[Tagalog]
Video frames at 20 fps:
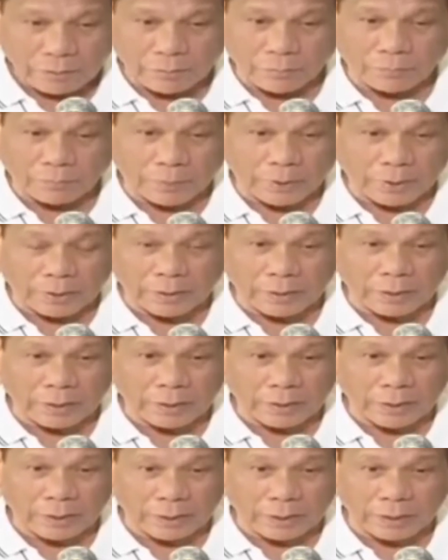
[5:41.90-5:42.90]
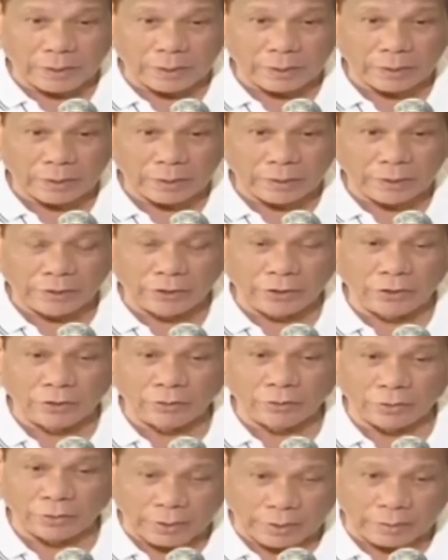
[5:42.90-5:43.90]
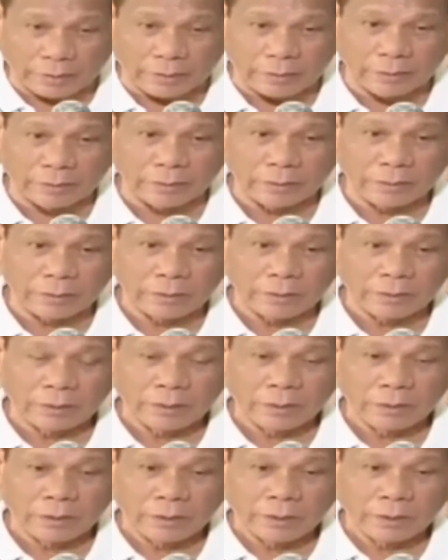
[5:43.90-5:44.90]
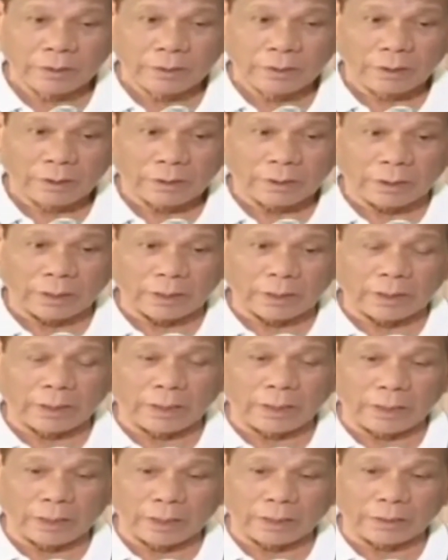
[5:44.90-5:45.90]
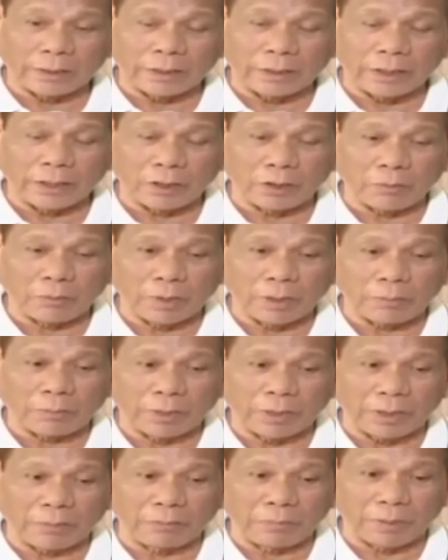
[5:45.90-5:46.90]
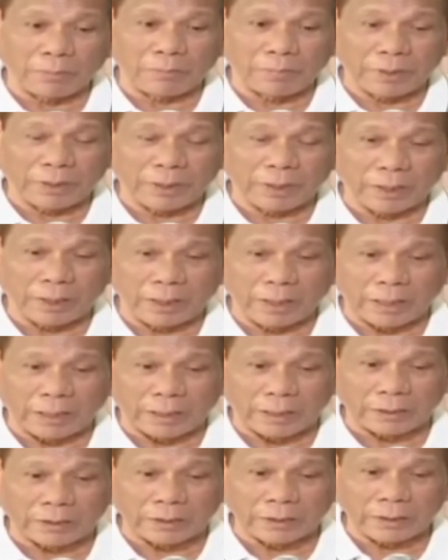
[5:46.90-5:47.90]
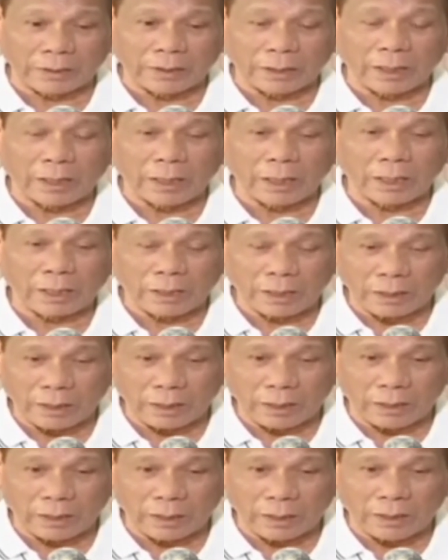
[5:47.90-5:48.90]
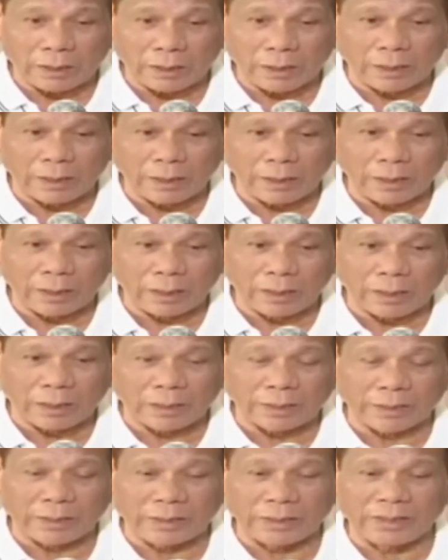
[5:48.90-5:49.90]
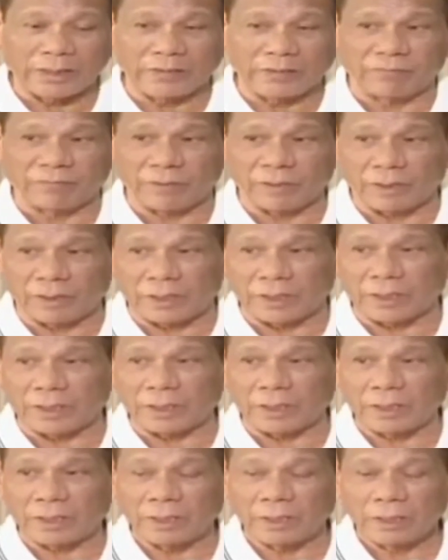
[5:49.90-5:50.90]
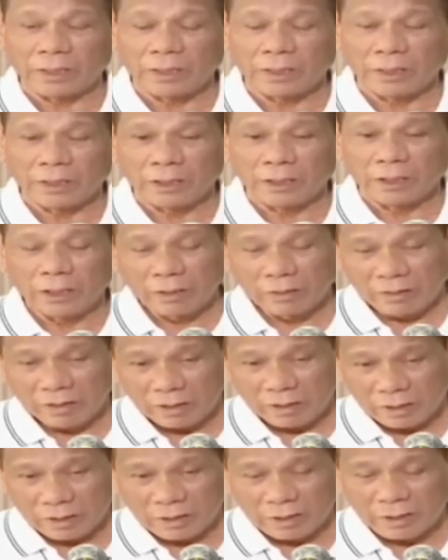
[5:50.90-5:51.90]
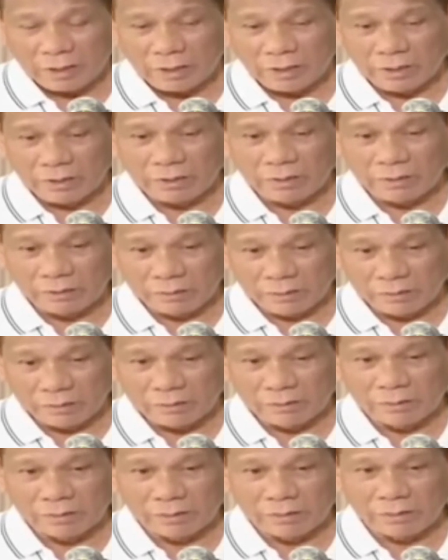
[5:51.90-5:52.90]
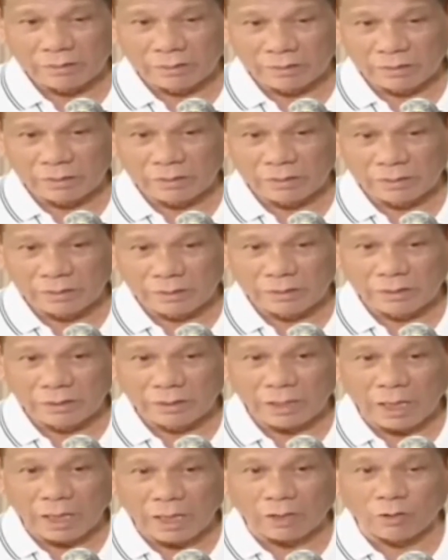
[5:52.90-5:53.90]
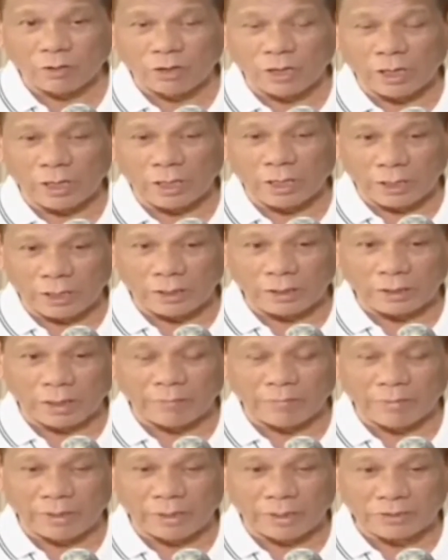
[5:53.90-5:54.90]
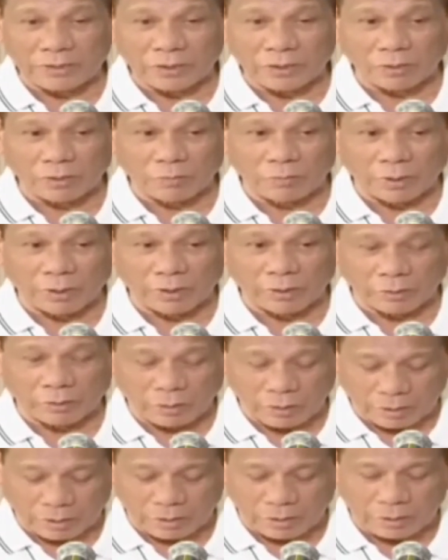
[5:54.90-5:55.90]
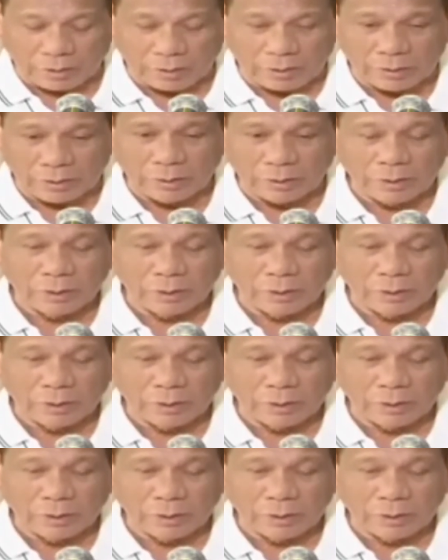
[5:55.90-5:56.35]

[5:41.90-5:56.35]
Yung pera na yan, inyo yan. Kaya lang, hindi ko man maibabigay lahat uh, unevenly. Kaya uh, ako na ang, kami na sa gobyerno ang